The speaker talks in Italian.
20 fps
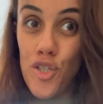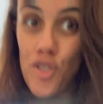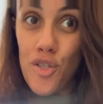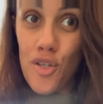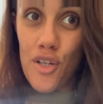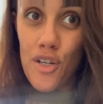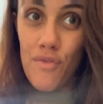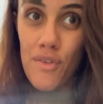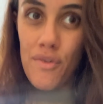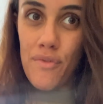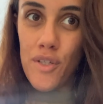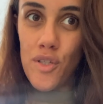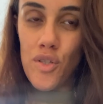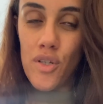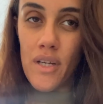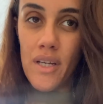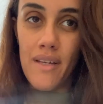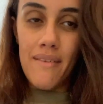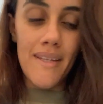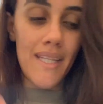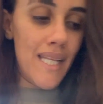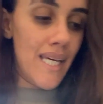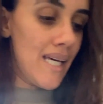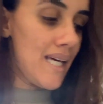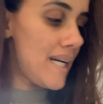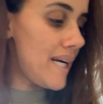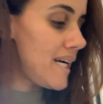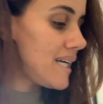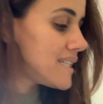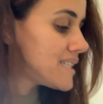sono vi faccio anche
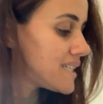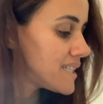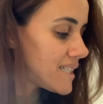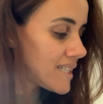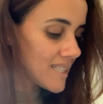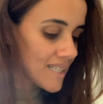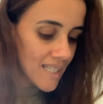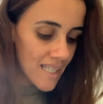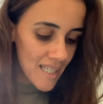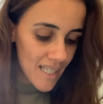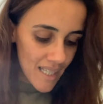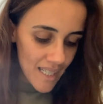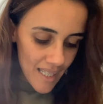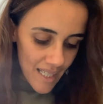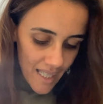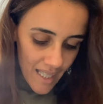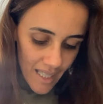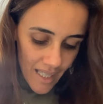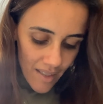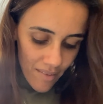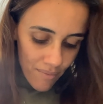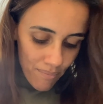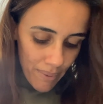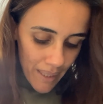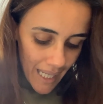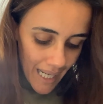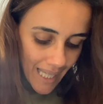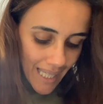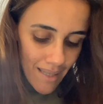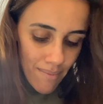vedere
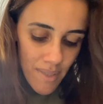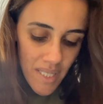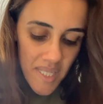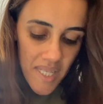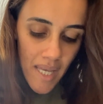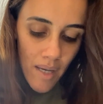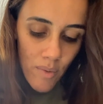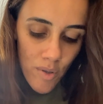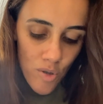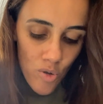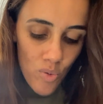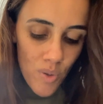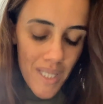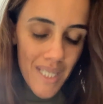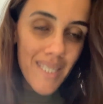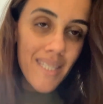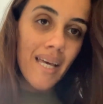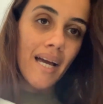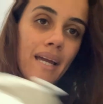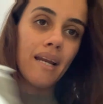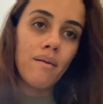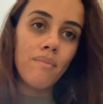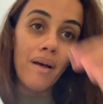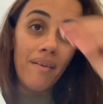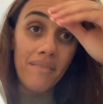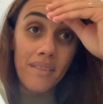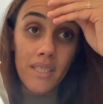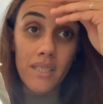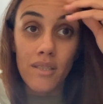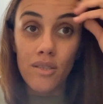per chi mi segue su Instagram ha
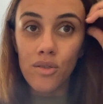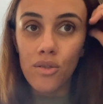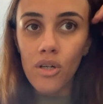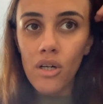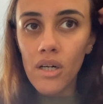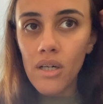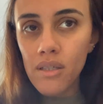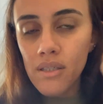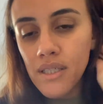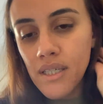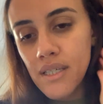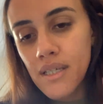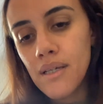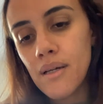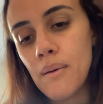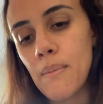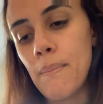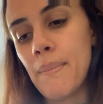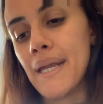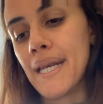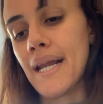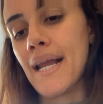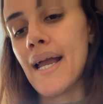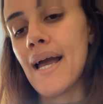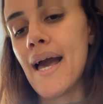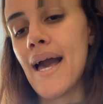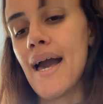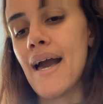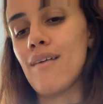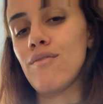visto
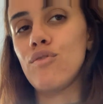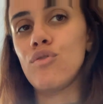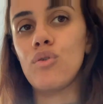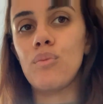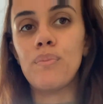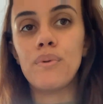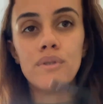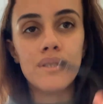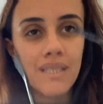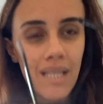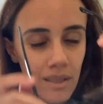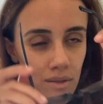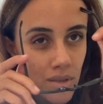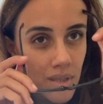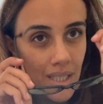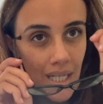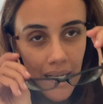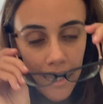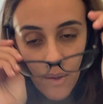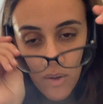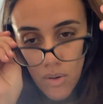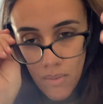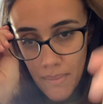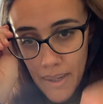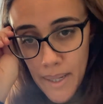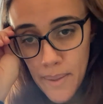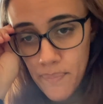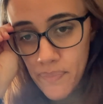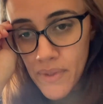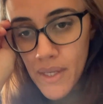perché avevo postato della
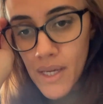roba